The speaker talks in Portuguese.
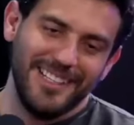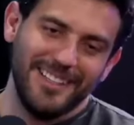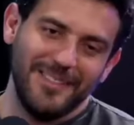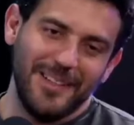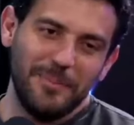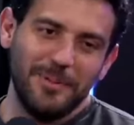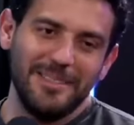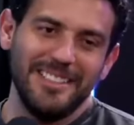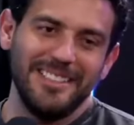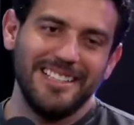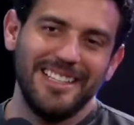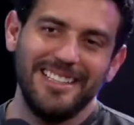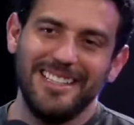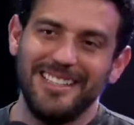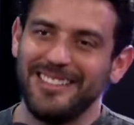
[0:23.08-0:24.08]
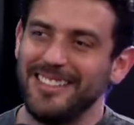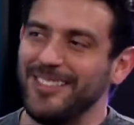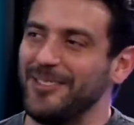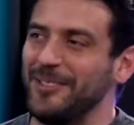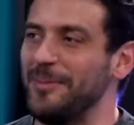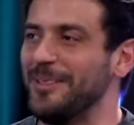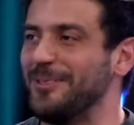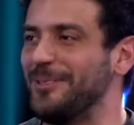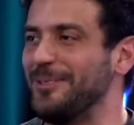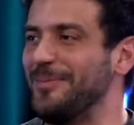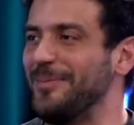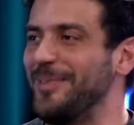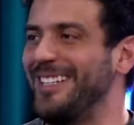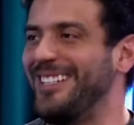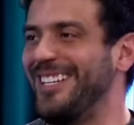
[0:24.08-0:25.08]
falam que ele vai aposentar desde que ele começou a
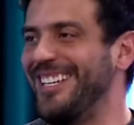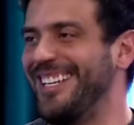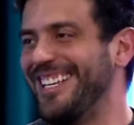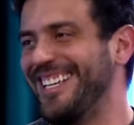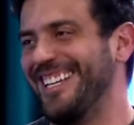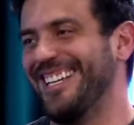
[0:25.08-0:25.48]
competir.